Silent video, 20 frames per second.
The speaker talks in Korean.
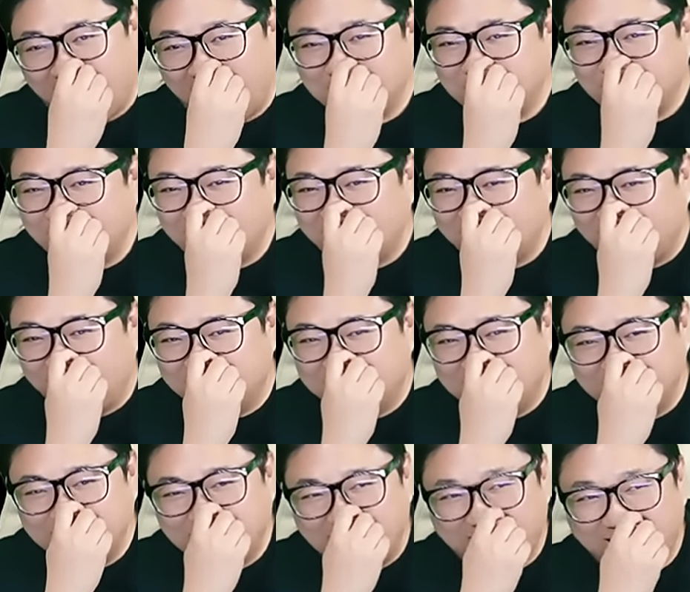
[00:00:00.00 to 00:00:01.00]
아빠가
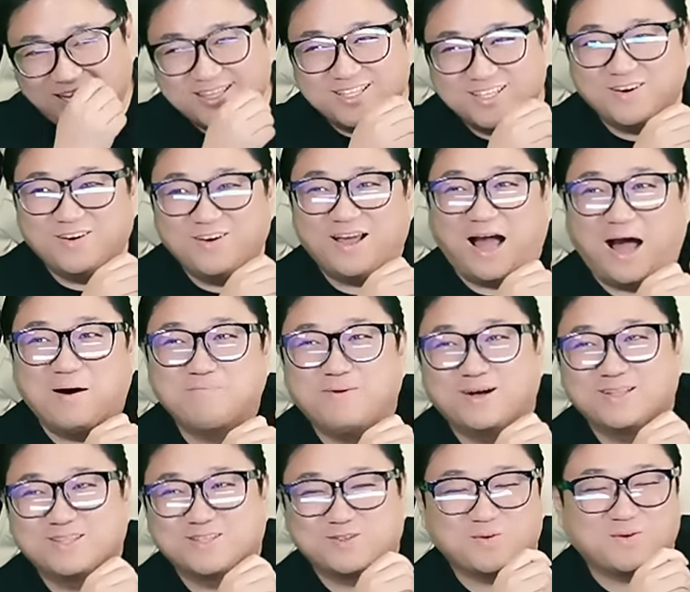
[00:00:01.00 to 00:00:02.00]
거짓말하는 거야.
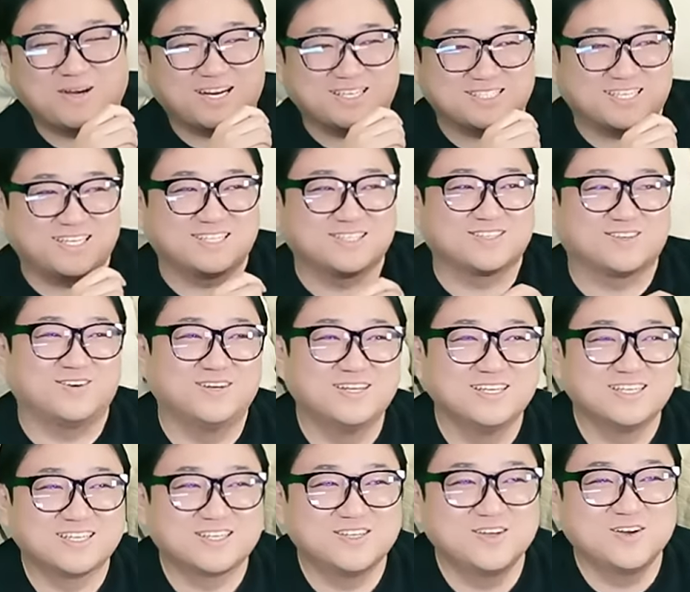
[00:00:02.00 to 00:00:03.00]
아빠한테 손가락질하는 거.
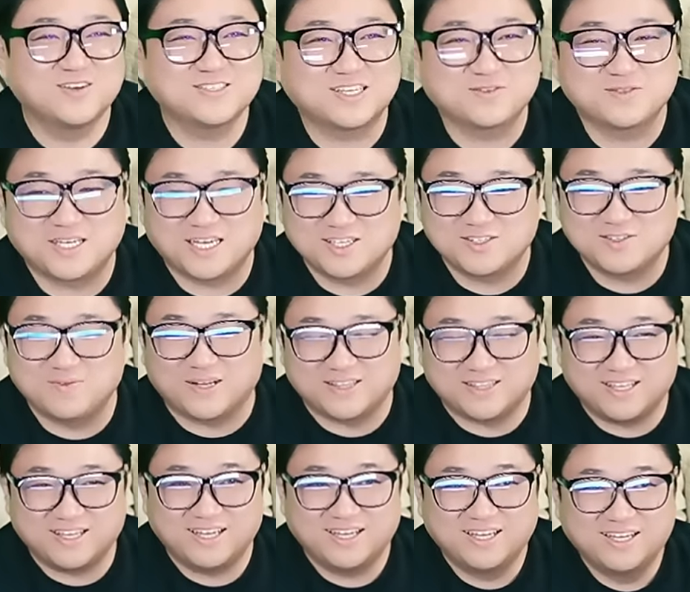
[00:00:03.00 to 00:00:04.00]
그 영상 좀 찾아주면
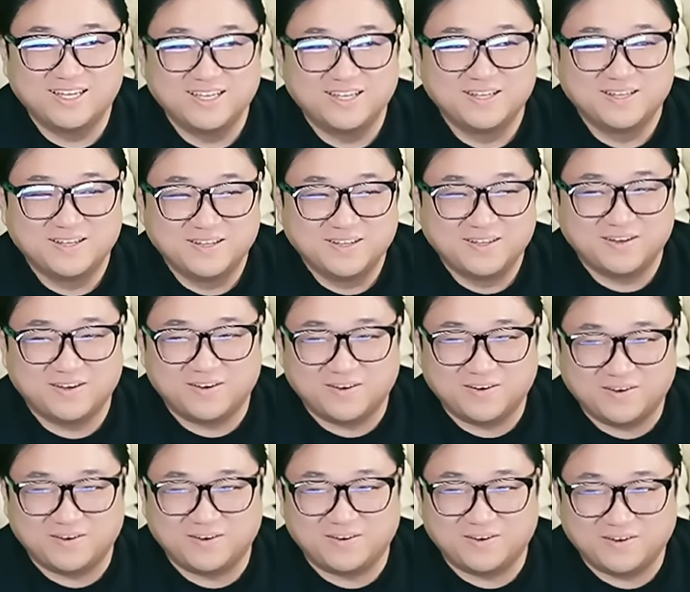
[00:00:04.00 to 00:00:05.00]
안 돼?
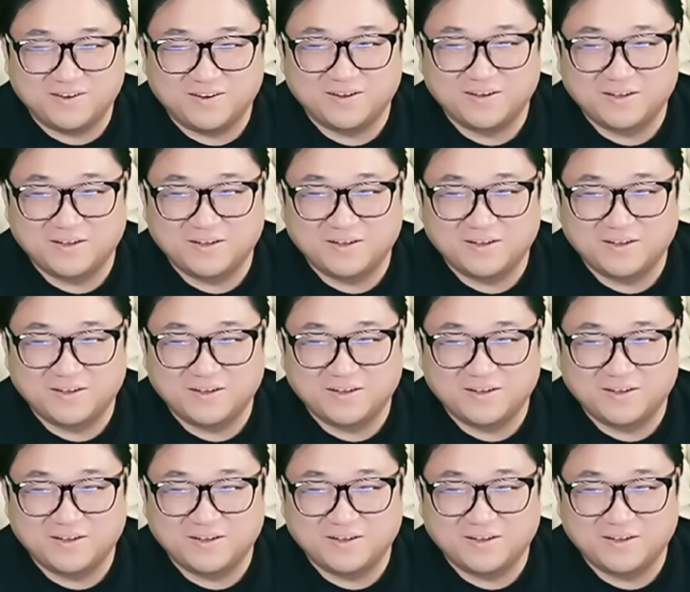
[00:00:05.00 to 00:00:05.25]
어.